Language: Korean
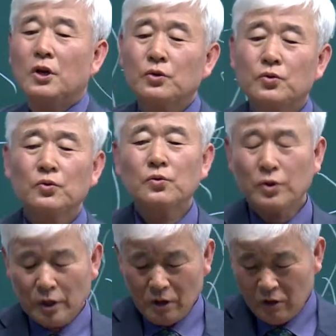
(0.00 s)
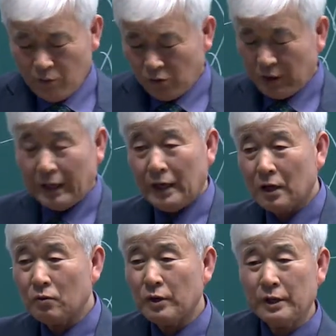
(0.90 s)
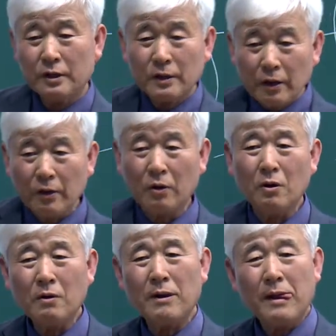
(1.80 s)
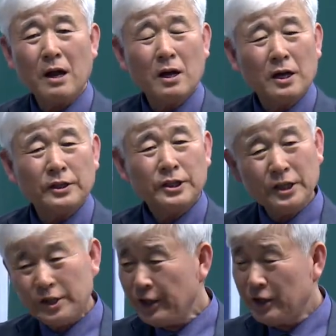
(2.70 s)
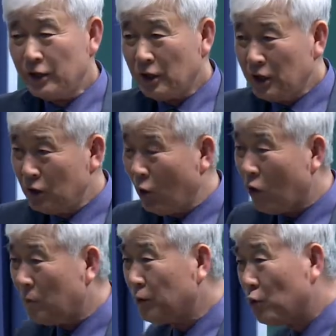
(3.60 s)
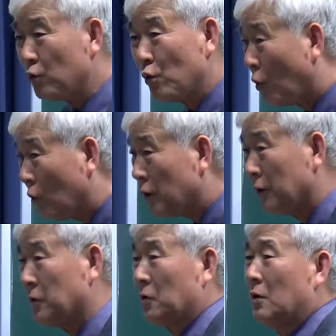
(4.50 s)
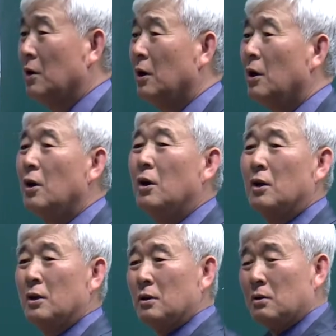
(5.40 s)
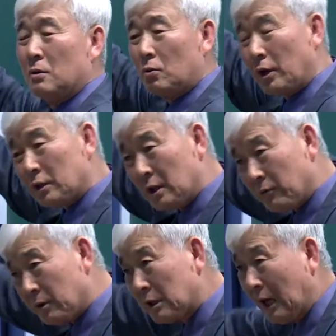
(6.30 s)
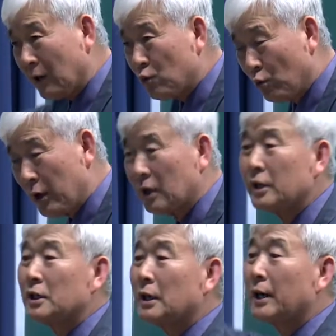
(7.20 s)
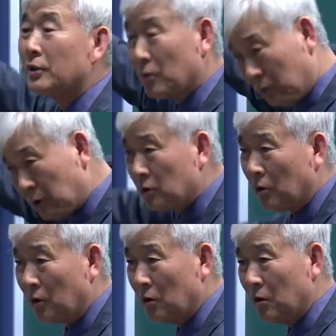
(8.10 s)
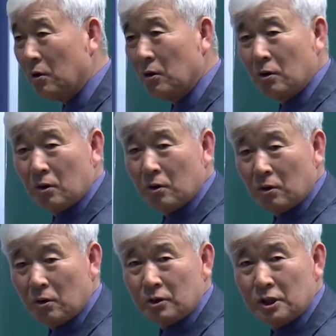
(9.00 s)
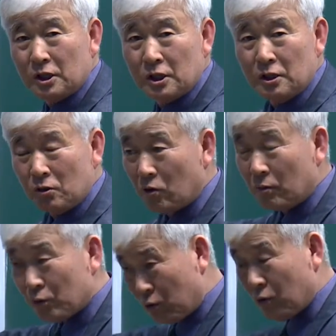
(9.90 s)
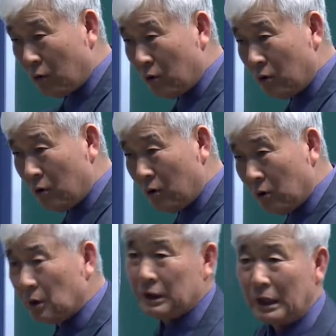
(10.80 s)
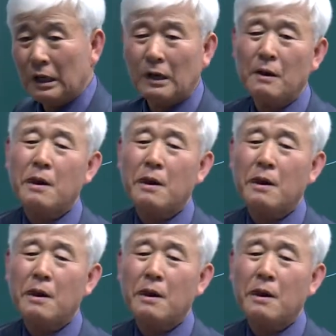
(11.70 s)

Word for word: 중국, 일본, 한국이 있는데요. 지신인용엄 충효는 동양 3국에서 다 중요하게 생각했어요. 그렇죠? 지신인용엄 충효. 그런데